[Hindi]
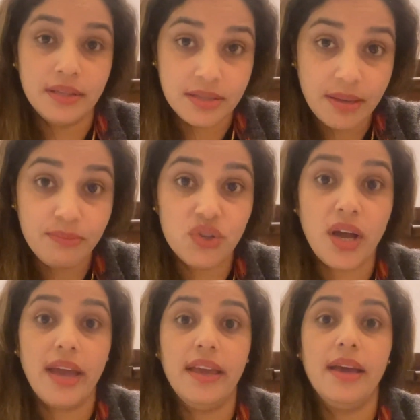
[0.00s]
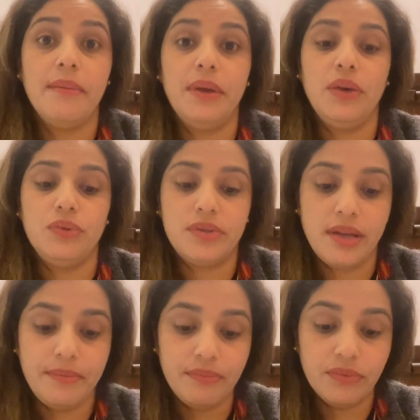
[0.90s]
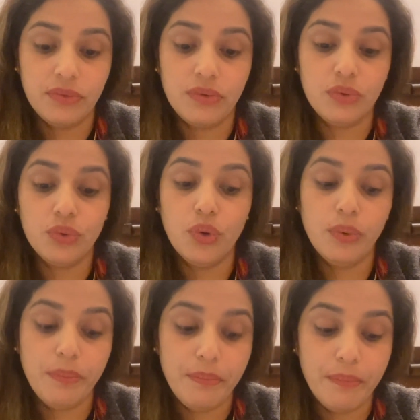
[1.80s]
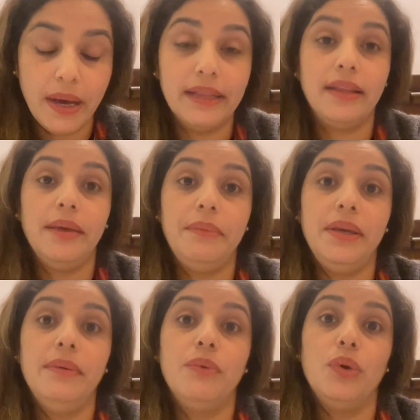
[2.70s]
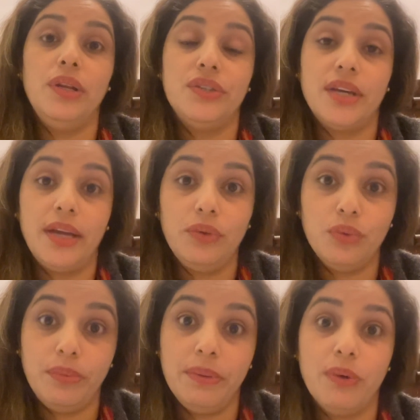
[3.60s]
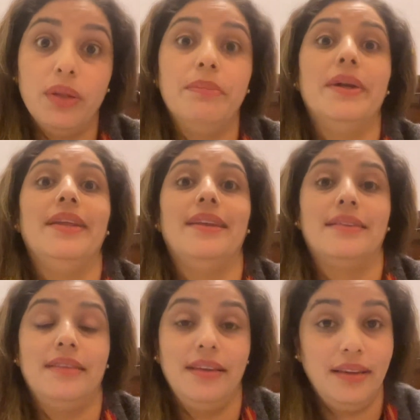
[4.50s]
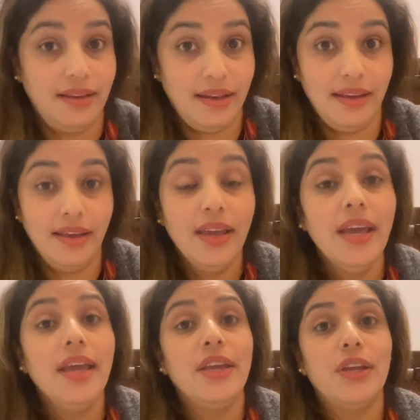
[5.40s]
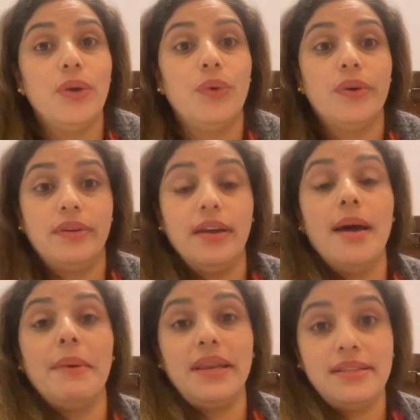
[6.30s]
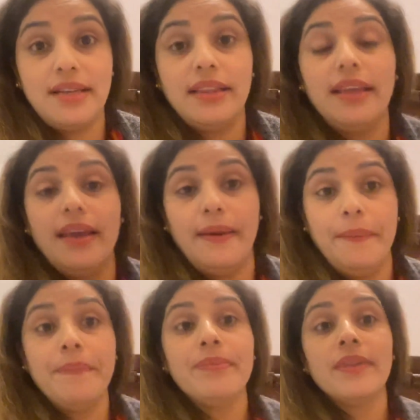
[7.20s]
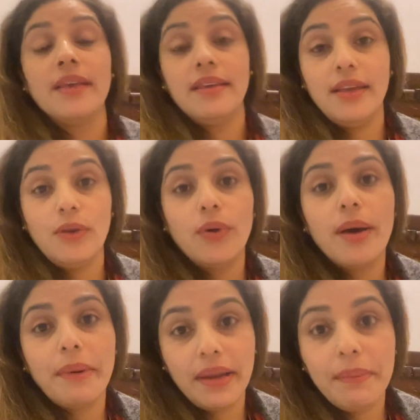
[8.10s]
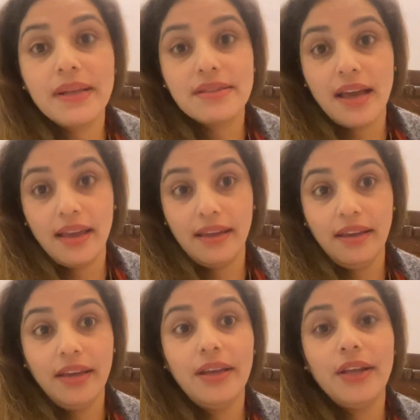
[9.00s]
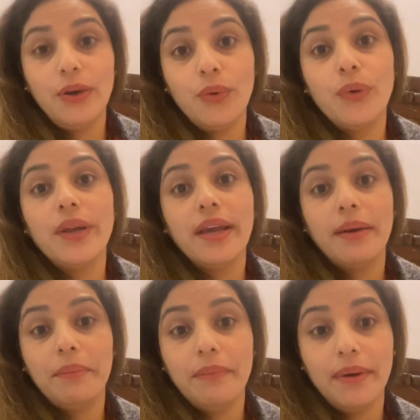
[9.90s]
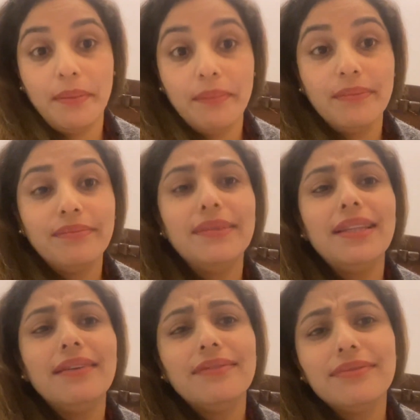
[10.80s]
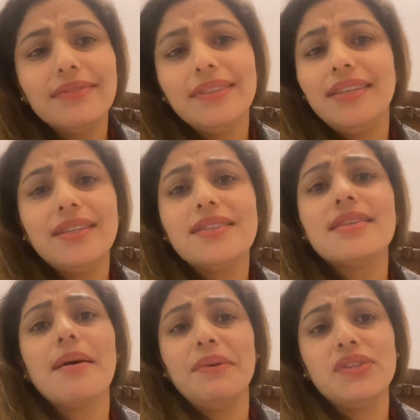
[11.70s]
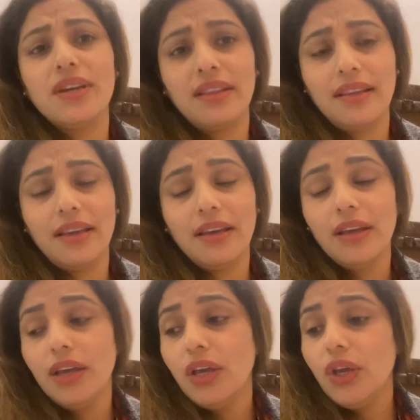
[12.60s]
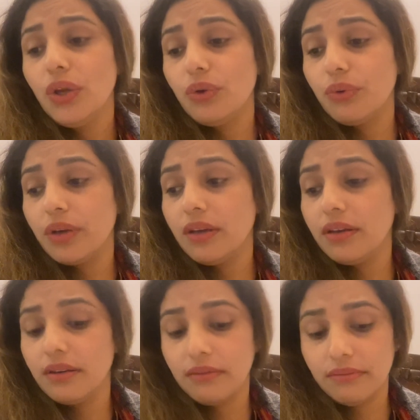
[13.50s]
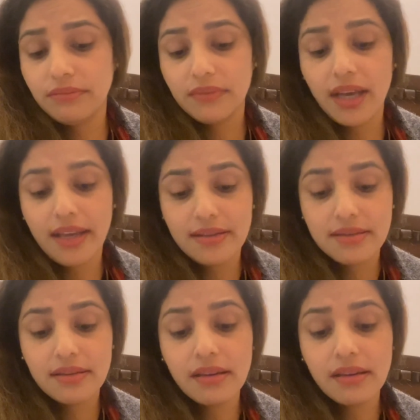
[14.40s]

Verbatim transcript: समझाए हमें उस टाइम दो बातें भी बोली जाए तो भी बहुत बड़ी लगती हैं कि नहीं ये लोग हमारे साथ हैं ये लोग हमारे पास आए इन लोगों ने हम हम मतलब ये चीज़ हमें जानते हैं क्योंकि गाइस